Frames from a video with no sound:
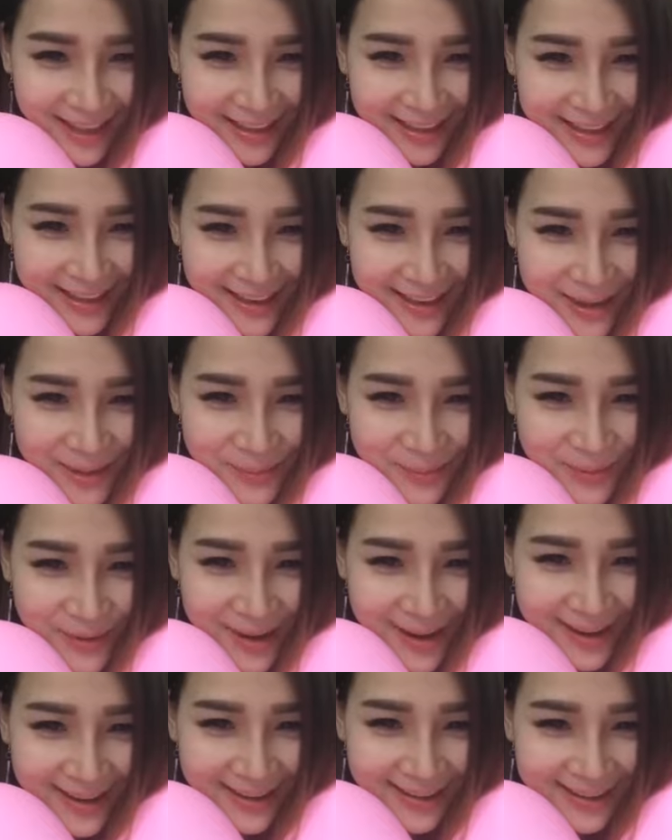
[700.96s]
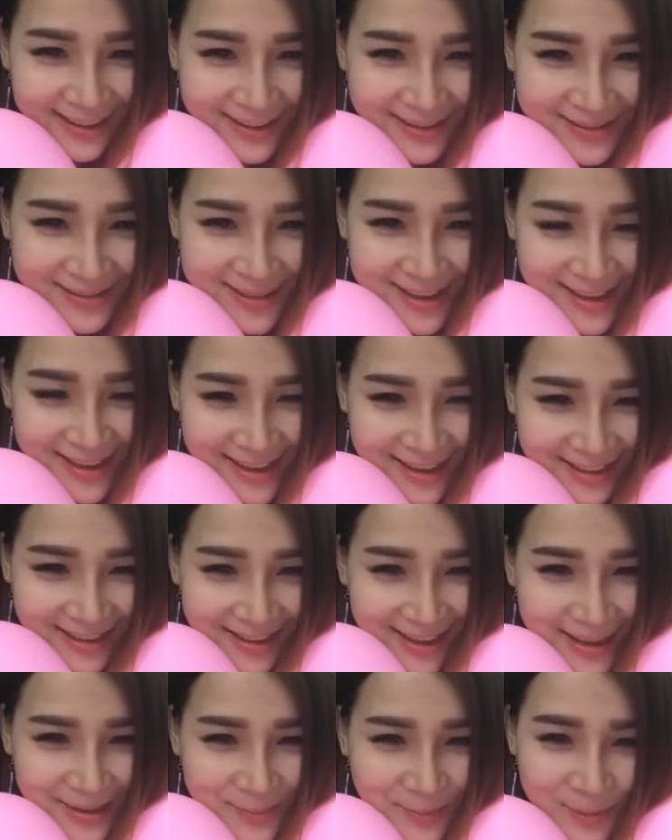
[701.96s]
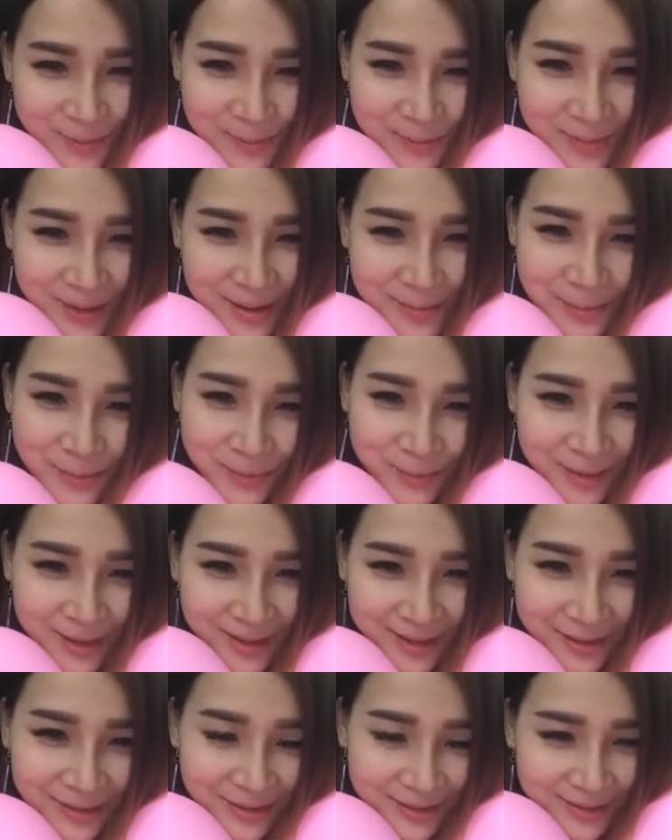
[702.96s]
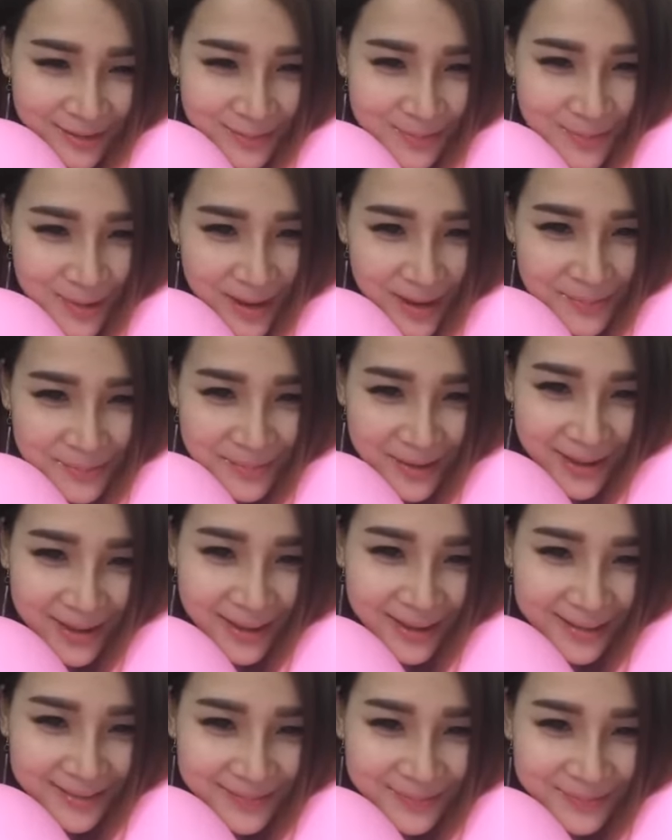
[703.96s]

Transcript: Chị đẹp quá Ngọc Xe Lên, em cũng em cũng dễ thương, cũng đẹp mà.